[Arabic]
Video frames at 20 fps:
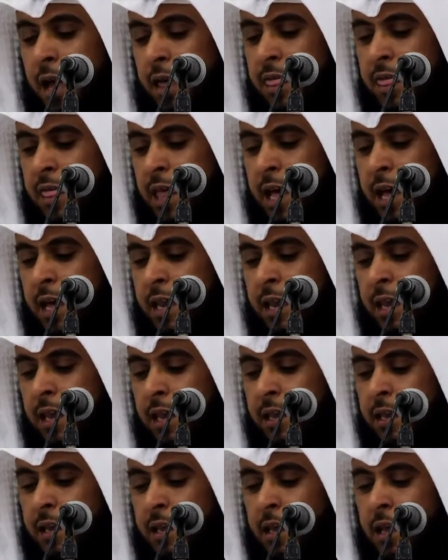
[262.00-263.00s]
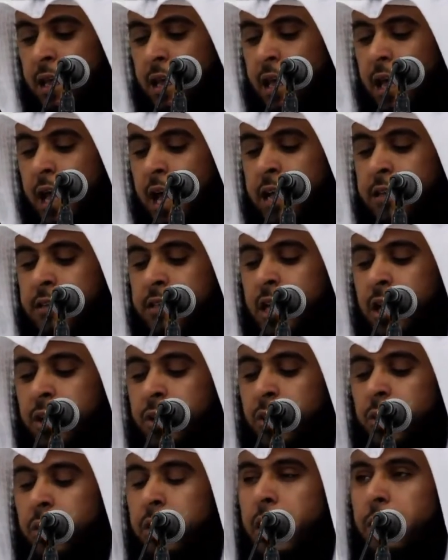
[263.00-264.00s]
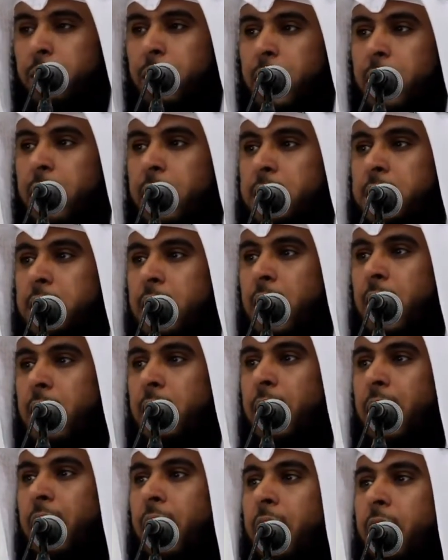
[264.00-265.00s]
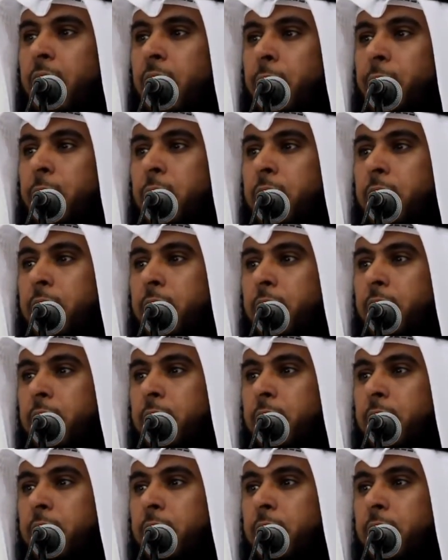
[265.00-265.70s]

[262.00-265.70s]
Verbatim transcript: الثاني أن تكون باللسان العربي